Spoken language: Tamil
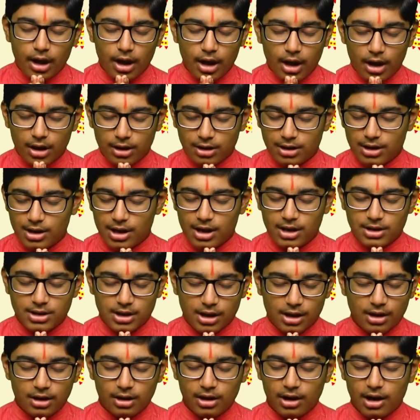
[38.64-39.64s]
ஆக்ஞா
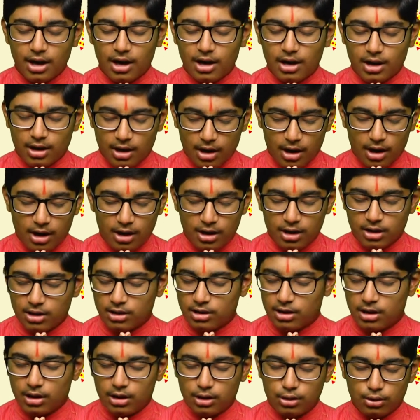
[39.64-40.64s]

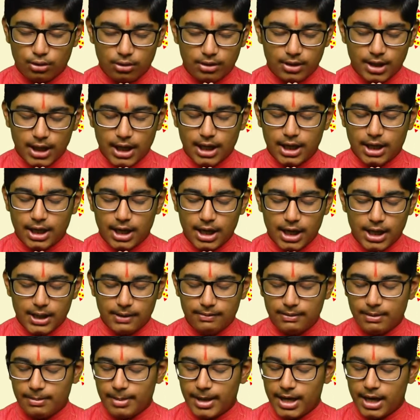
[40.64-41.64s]
சக்கராடராலஸ்தா ருட்ர கிரந்தி
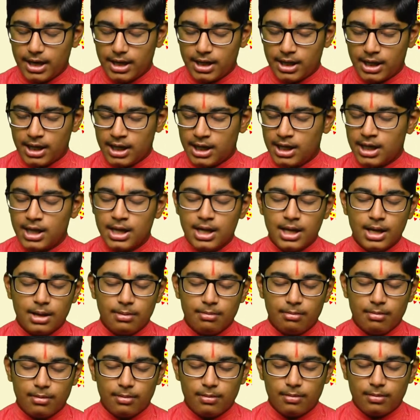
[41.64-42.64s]
விபேதினி
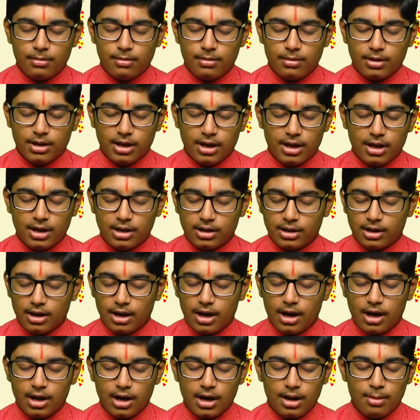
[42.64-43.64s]

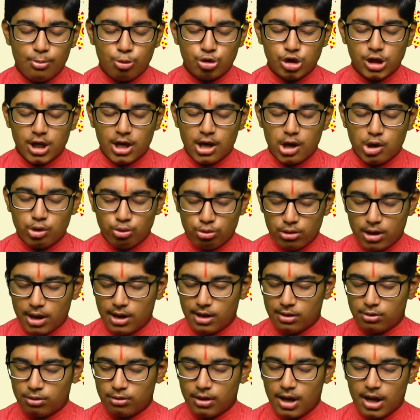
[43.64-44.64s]
சஹசிராராம்புஜா
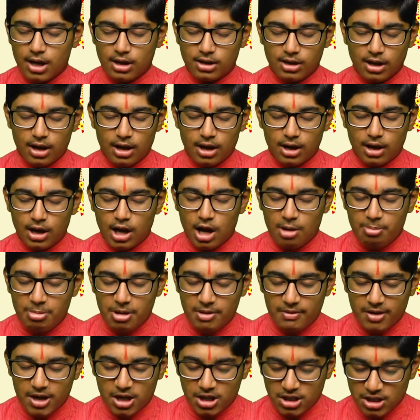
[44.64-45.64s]
ருராசுரா சாரா
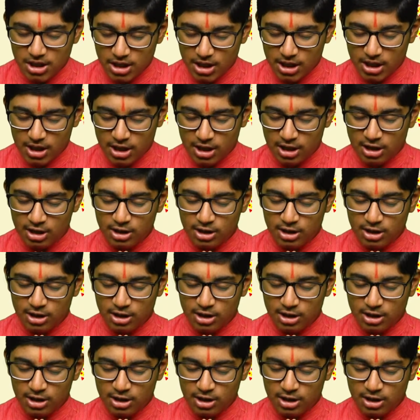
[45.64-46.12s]
பிவர்ஷினி